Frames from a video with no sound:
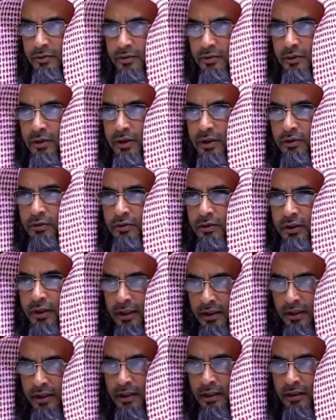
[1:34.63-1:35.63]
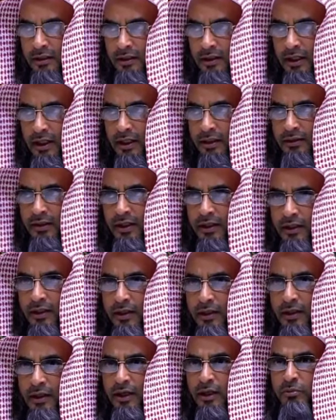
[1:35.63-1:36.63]
যদি কেউ দেখে আর তার
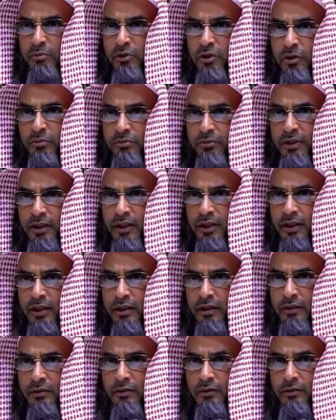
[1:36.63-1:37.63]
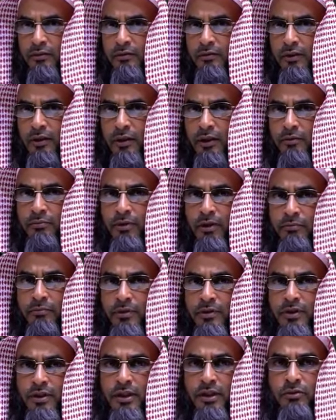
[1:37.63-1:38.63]
এলম কম থাকে তাহলে
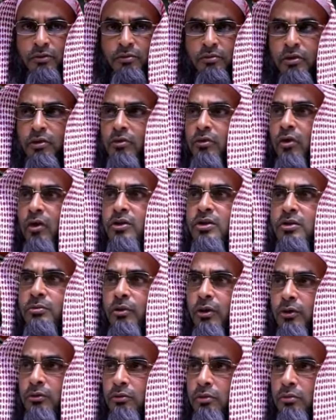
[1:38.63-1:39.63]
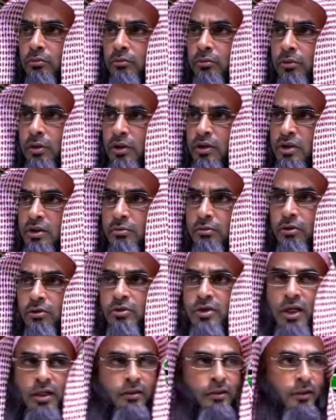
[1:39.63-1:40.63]
ভাববে যে এটা কিন্তু অজেব হয়তো জীবনও
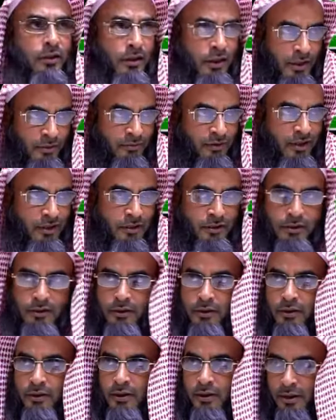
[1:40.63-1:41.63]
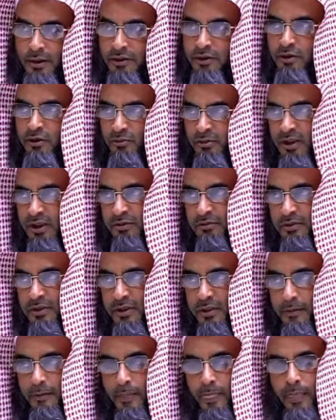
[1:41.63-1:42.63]
ছাড়তে দেখলাম না এই জন্য মাঝে
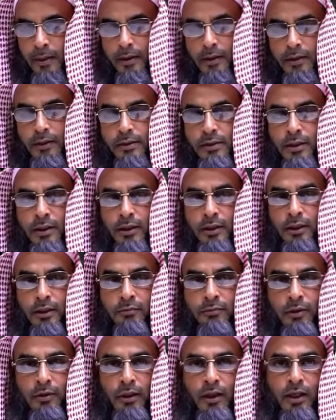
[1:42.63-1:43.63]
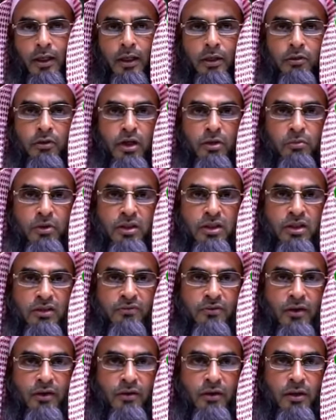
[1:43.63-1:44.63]
মাঝে ছেড়ে দেওয়া ভালো আল্লাহ করে বলছেন
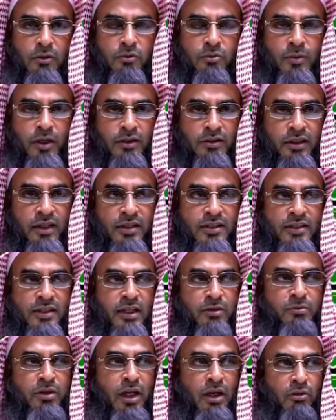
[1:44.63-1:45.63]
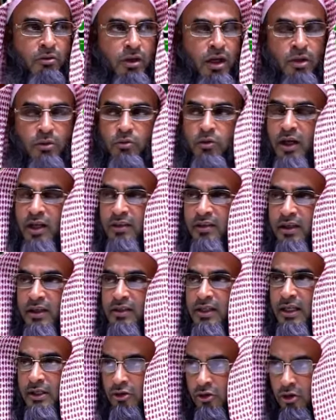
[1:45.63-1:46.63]
ফাঁকার ও মাতায় আস্তার মিনাল করার কোরআন থেকে
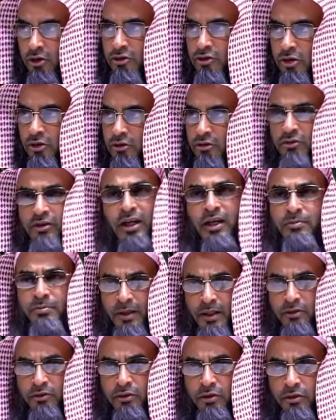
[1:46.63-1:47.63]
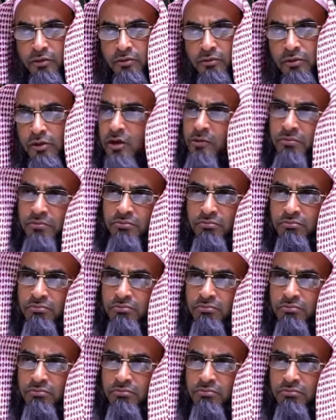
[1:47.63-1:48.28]
যা সহজ শব্দ তাই পাঠ করো সব